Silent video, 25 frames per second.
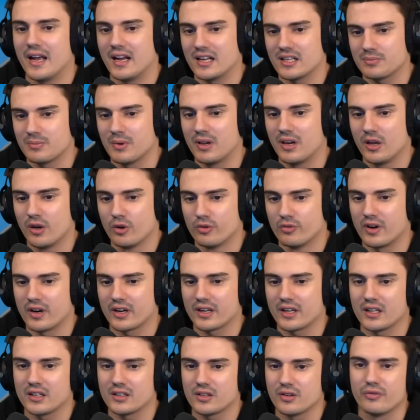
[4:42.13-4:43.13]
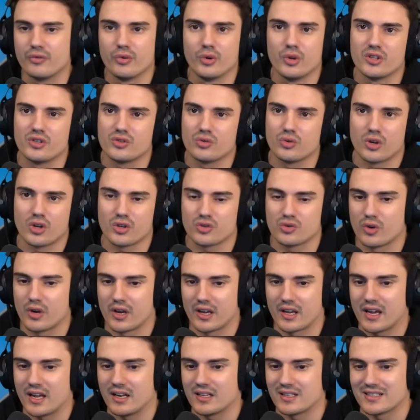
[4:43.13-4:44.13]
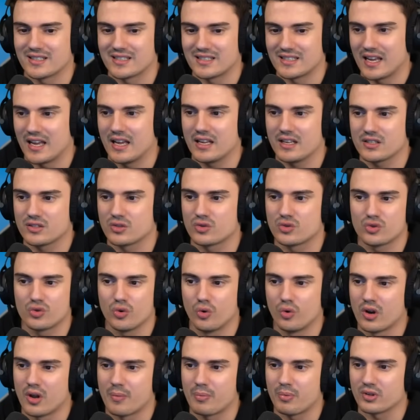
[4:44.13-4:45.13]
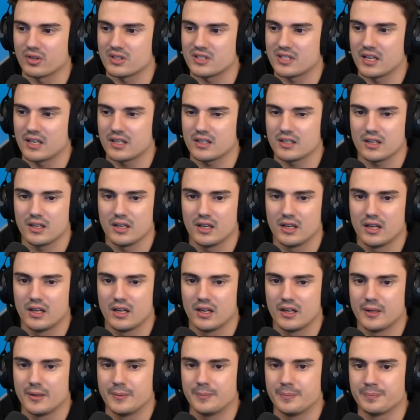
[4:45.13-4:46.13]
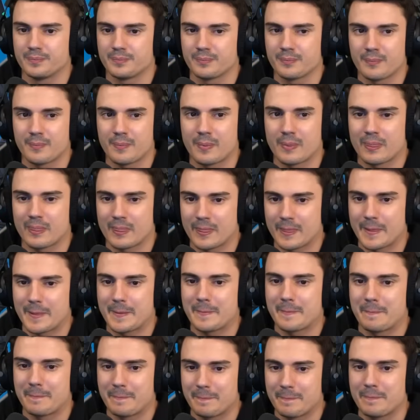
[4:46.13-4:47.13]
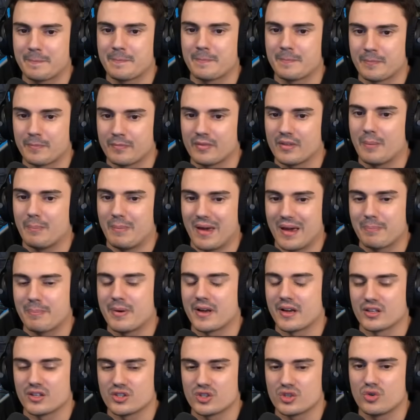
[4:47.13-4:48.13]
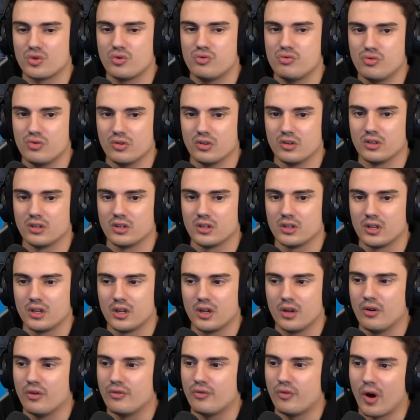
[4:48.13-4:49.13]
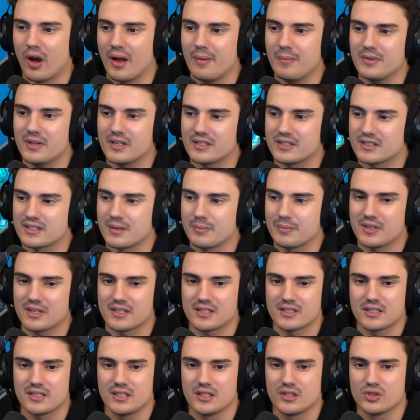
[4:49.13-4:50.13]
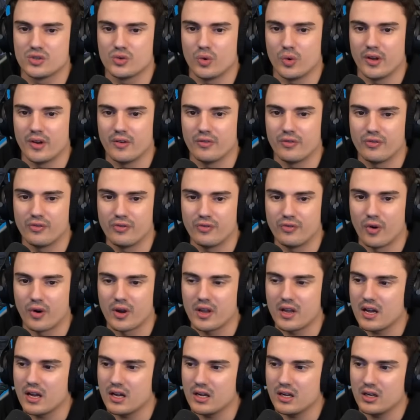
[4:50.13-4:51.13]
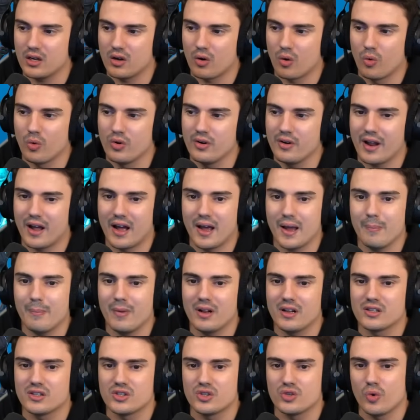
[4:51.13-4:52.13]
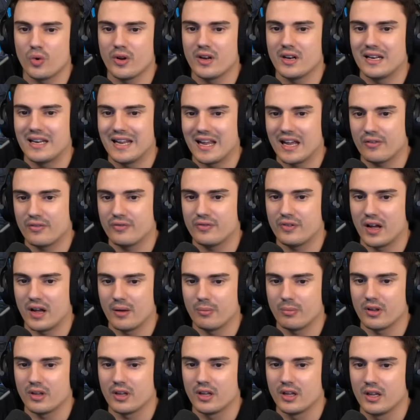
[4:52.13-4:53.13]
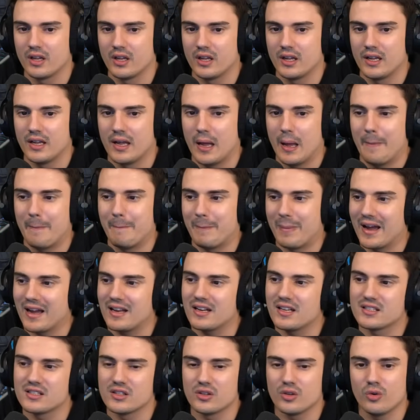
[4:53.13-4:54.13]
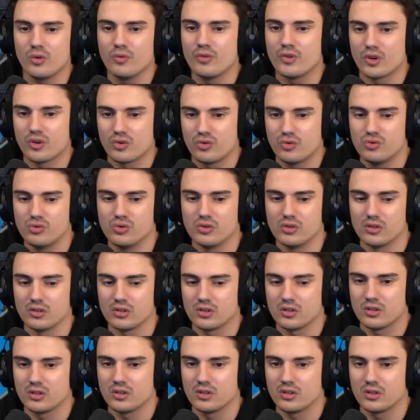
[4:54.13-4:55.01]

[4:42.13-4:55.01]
Er ist meine Lego-Variante, würde ich so oder so erkennen. Es ist er ist zu 100%. Mmh, Backpack ist cool. Vor allem, das gibt es hier so in Feuer und einmal so in der Farbe. Beide sind irgendwie cool.